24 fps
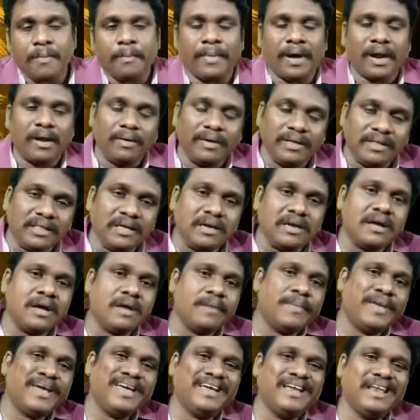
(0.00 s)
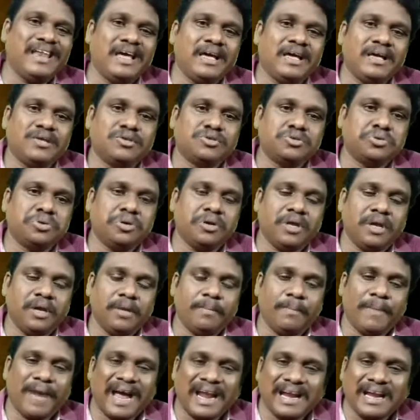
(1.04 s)
బలవంతంగా మైక్ లాగేసుకుని
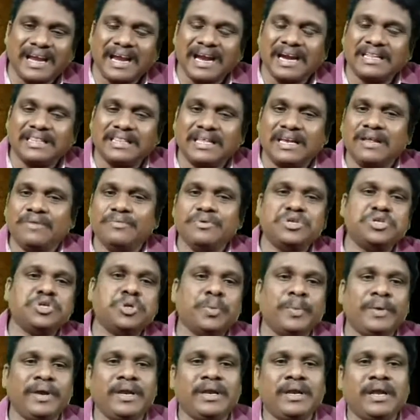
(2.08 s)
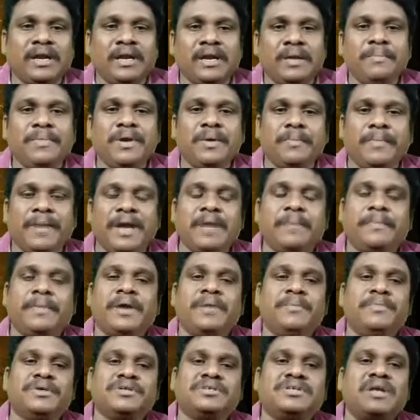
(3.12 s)
మాట్లాడుతున్న విషయం ఏంటంటే మీకు మైక్
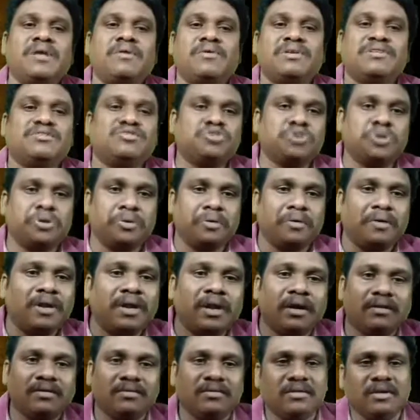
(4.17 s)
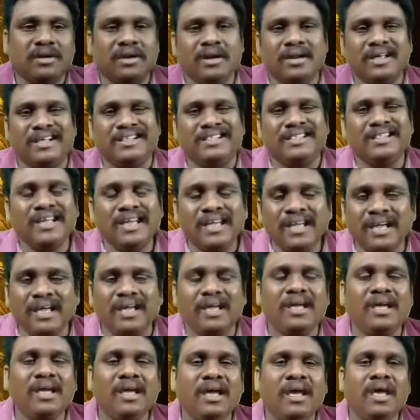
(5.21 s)
పర్మిషన్ ఎవరు ఇచ్చారు అని అడుగుతున్నాడు ఇంతకీ
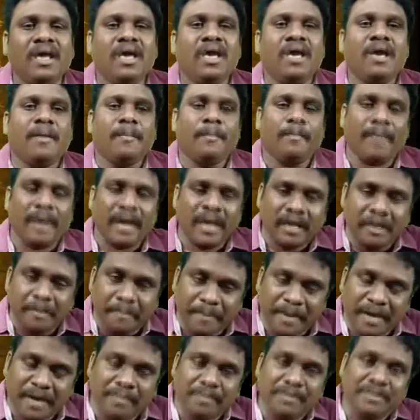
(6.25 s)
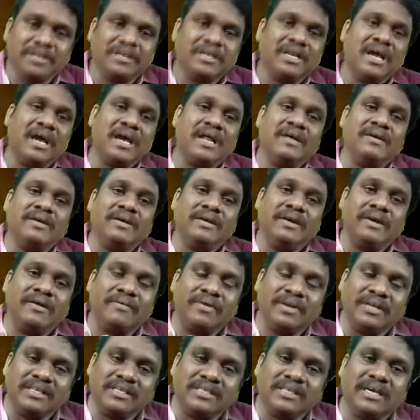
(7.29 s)
మైక్ పర్మిషన్
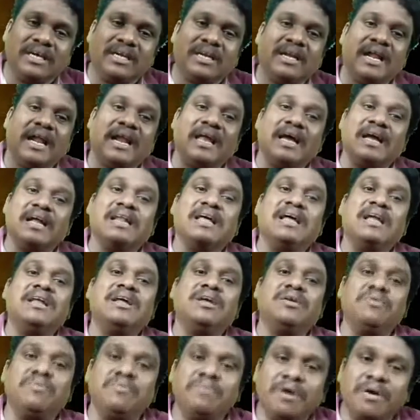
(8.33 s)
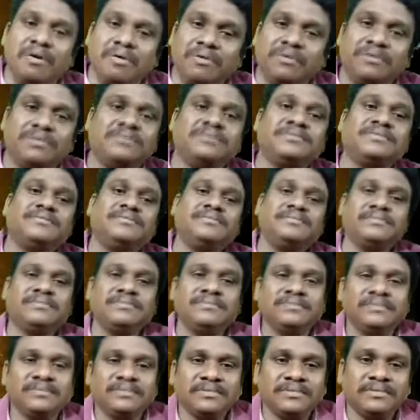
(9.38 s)
ఎవరిచ్చారని అడగడానికి నువ్వెవరు
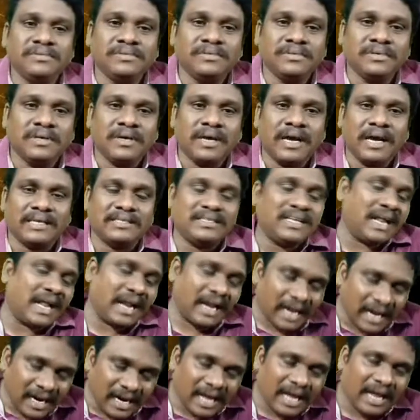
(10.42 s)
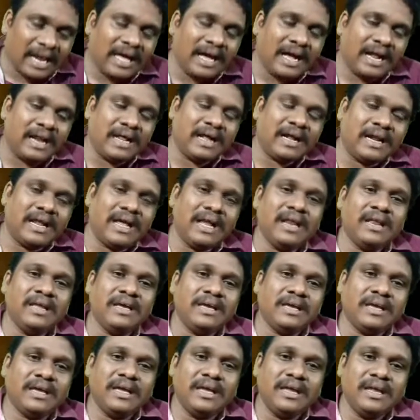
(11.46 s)
అసలు అడగ అలా
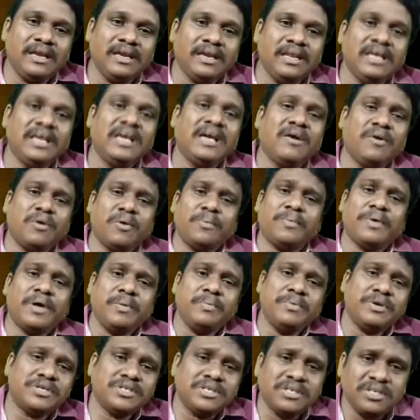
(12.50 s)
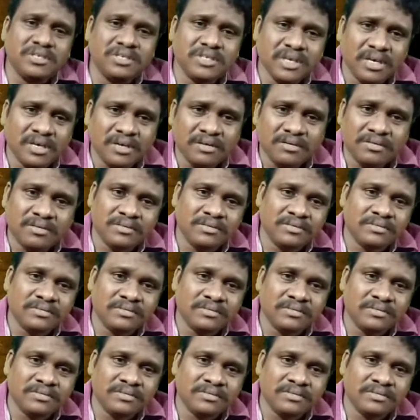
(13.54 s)
అడగడానికి నీకెవరు పర్మిషన్ ఇచ్చారు